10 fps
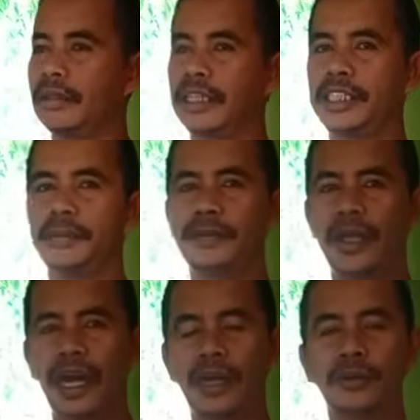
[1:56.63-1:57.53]

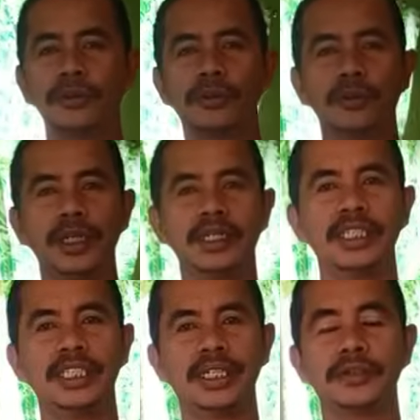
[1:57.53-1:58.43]
Nagsimula ako
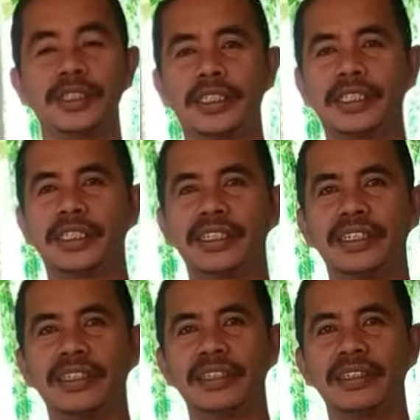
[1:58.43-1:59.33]

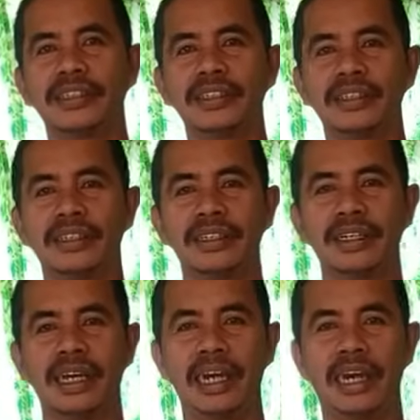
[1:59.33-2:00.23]

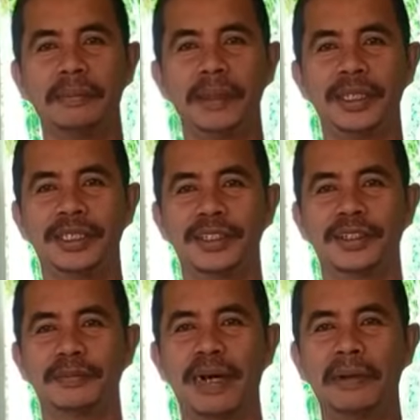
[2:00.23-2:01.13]
2006. Kaya
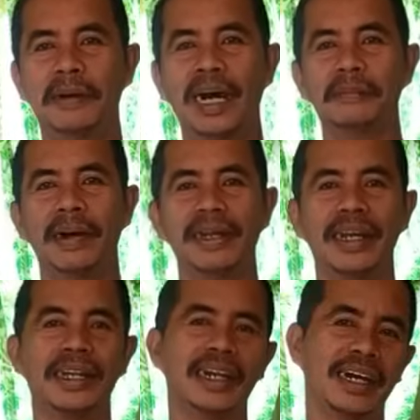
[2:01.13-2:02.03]
medyo mahaba-haba na
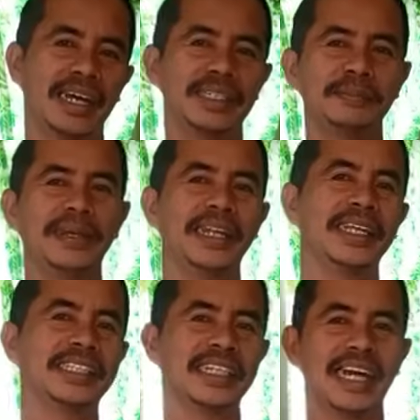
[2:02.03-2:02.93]
rin ang
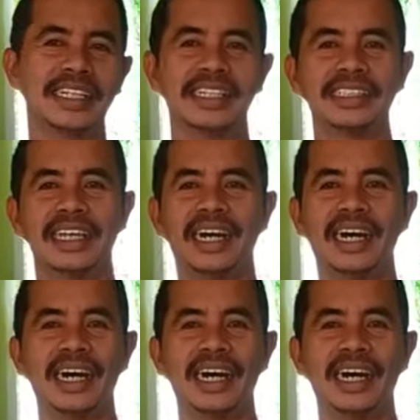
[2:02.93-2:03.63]
experience natin sa